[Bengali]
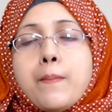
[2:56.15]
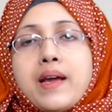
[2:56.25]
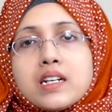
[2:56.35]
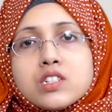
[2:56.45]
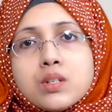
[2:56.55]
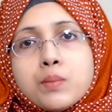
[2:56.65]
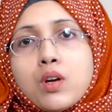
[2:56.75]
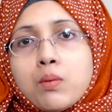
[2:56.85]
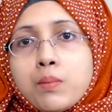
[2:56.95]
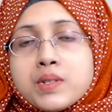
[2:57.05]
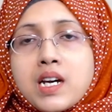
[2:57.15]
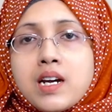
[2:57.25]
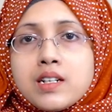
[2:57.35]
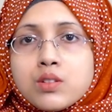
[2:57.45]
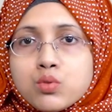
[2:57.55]
ম্যাগনেশিয়ামের অভাবে
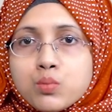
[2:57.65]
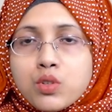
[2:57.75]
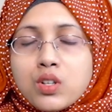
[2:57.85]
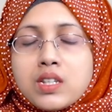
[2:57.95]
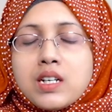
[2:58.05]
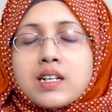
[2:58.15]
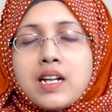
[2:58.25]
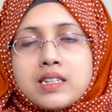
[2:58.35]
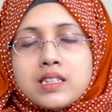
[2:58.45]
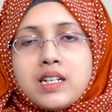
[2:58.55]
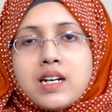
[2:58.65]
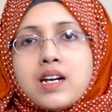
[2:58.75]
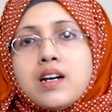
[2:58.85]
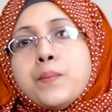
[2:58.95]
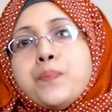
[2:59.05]
শারীরিক দুর্বলতা ক্লান্তি লাগা